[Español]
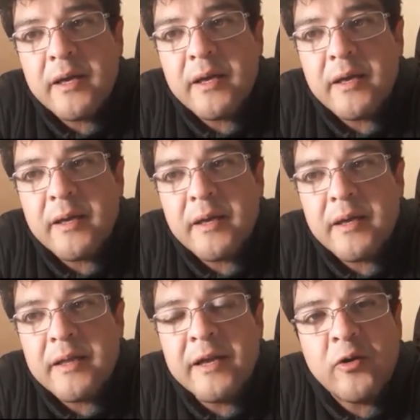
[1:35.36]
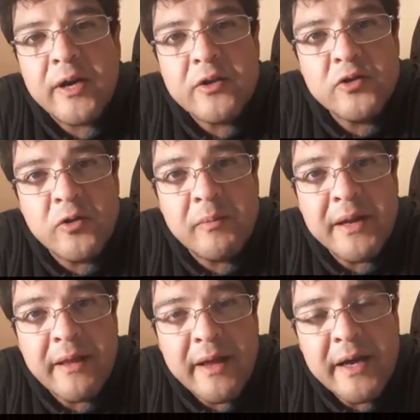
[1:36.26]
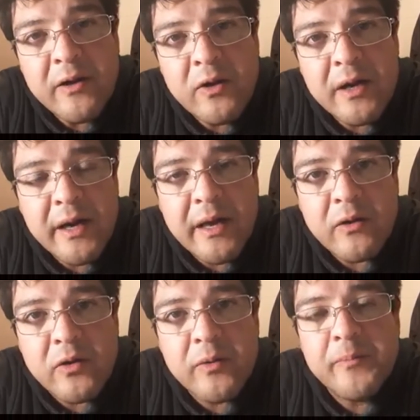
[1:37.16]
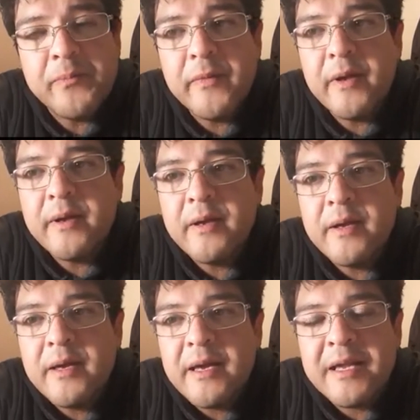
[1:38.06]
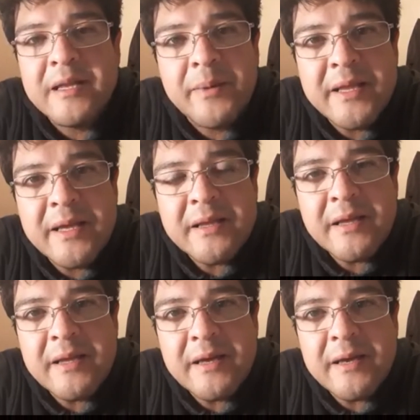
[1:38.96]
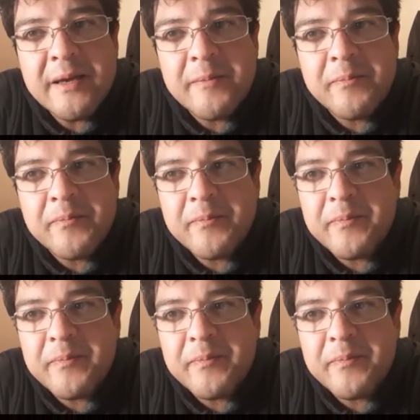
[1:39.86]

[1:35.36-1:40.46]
eh, de conexión verdadera con el Creador, independiente de,